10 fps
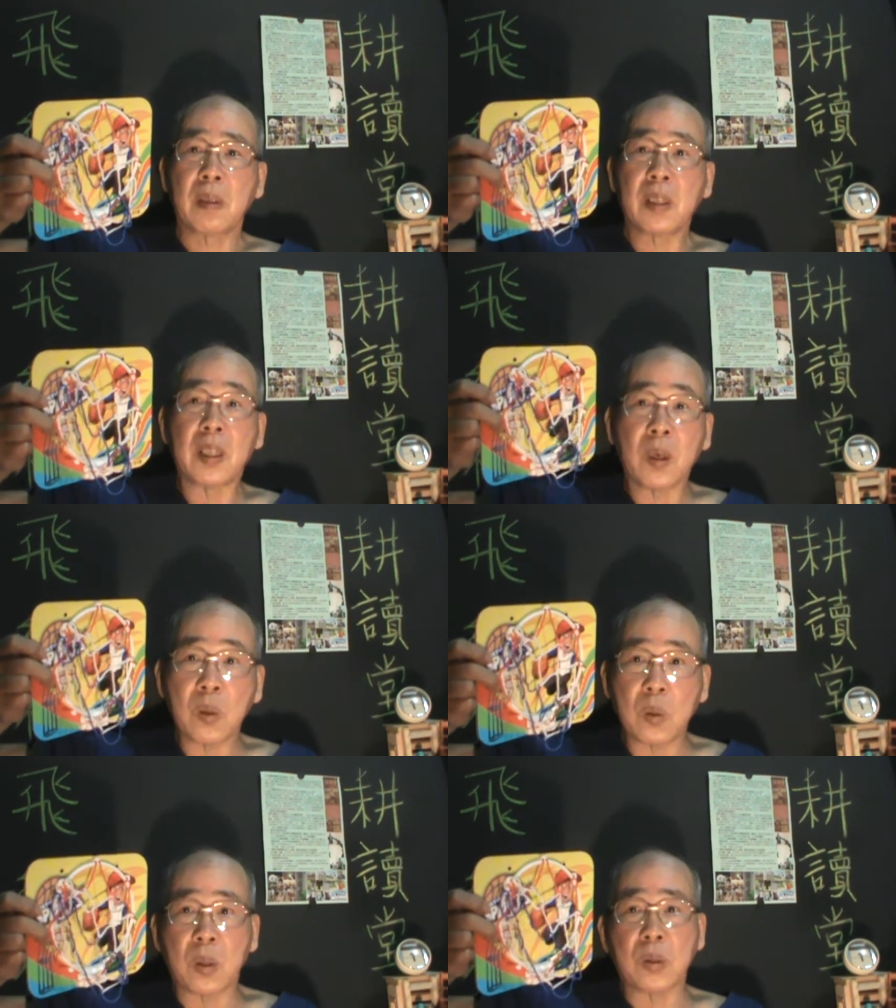以后
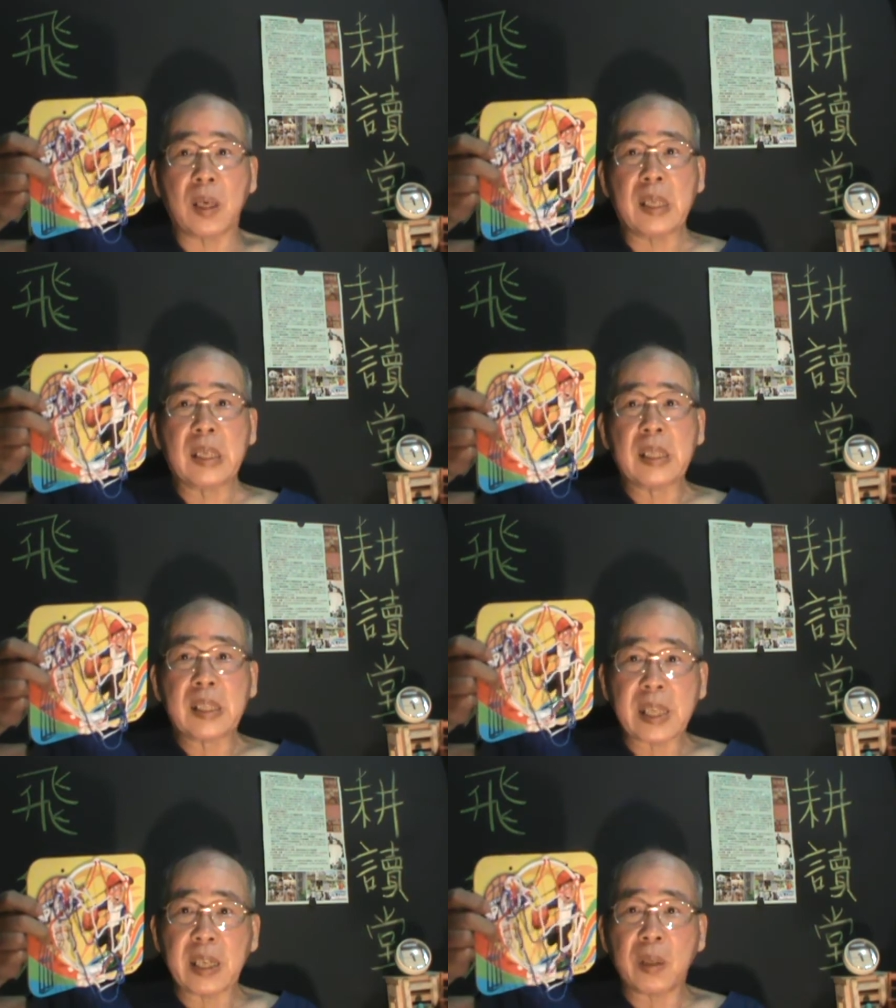如果说
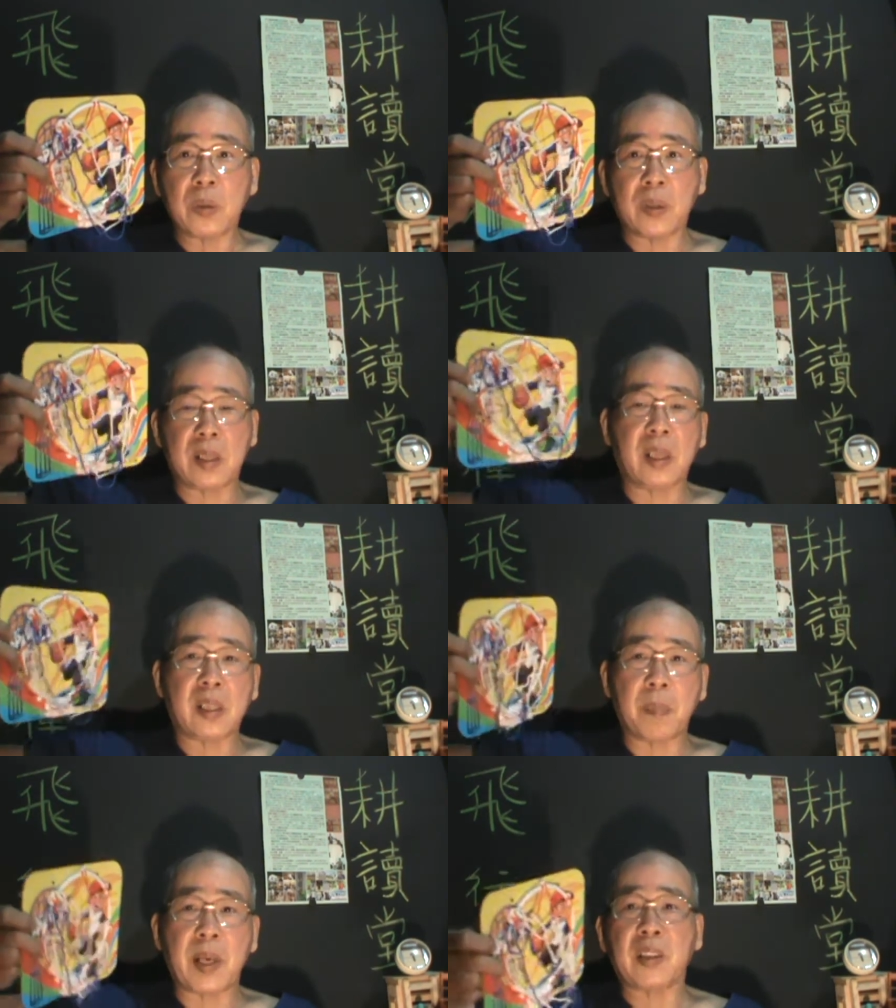再要用的时候，
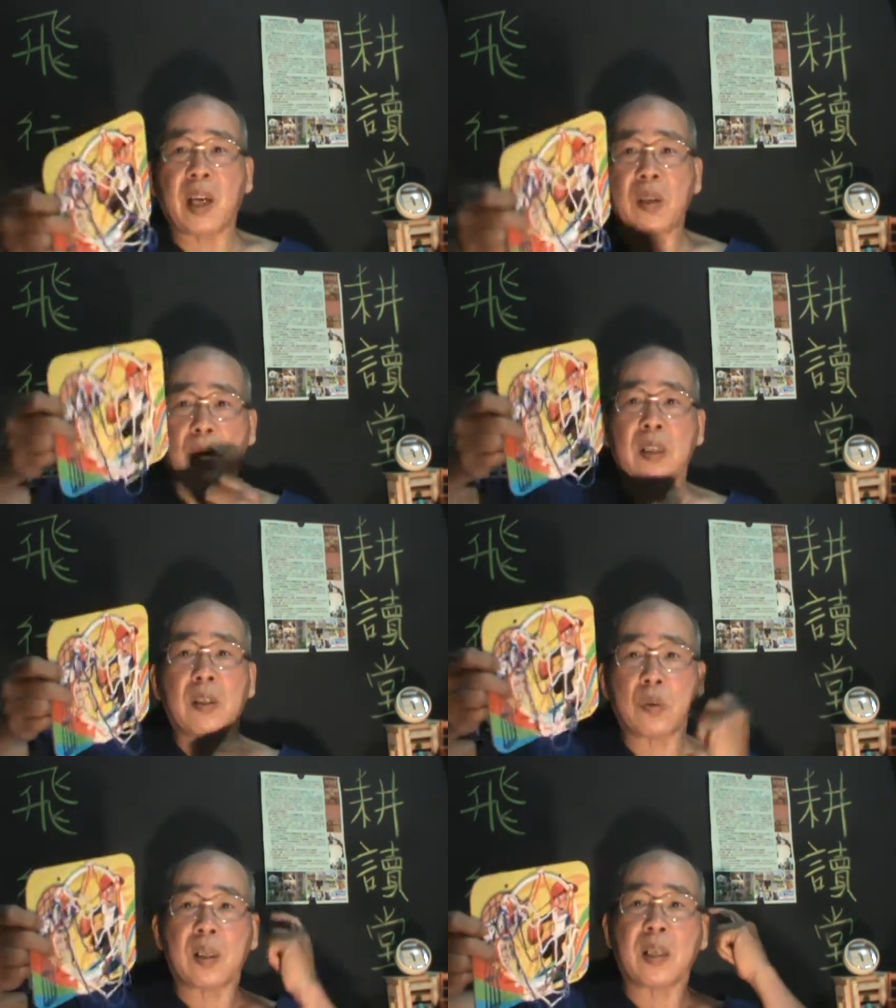再把它抬出来再
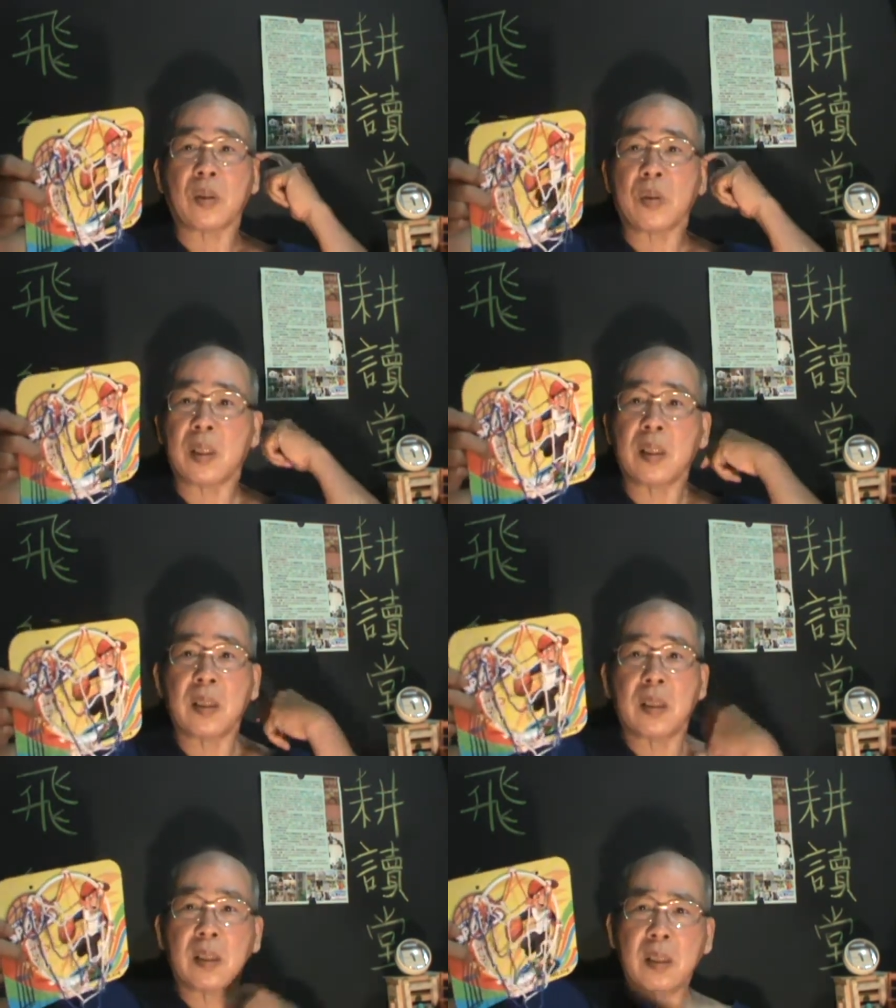装上去，
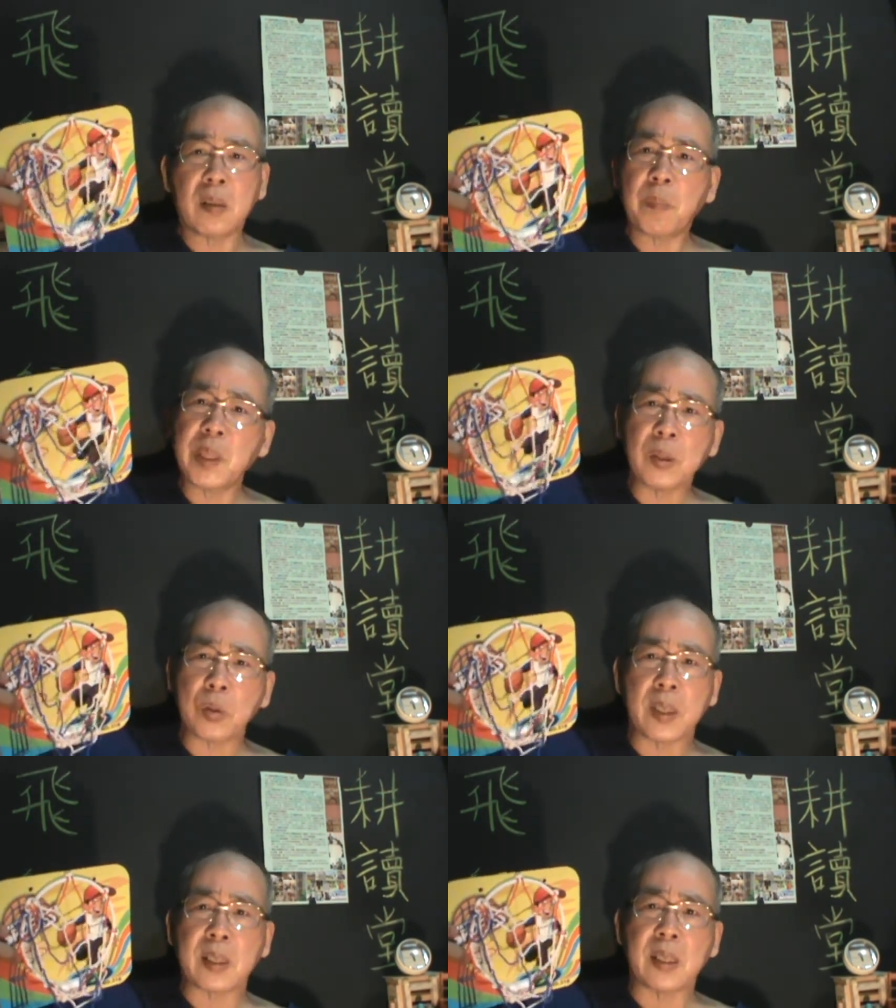没有
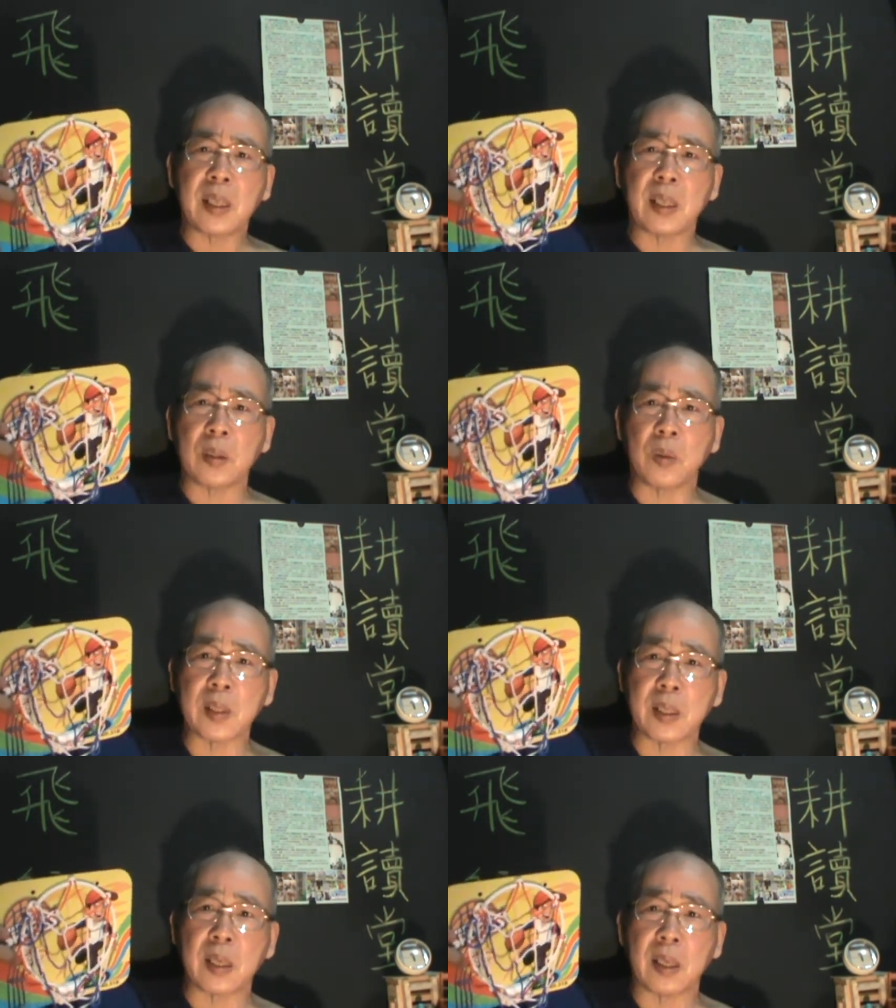损失任何东
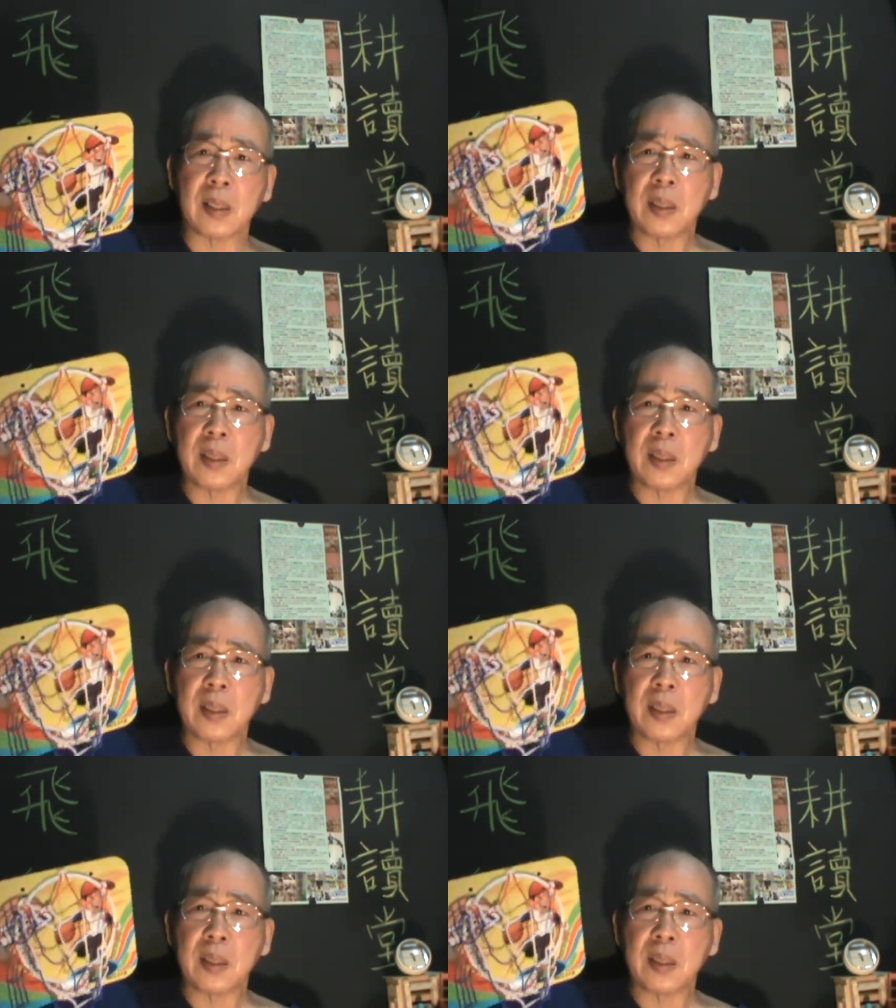西啊。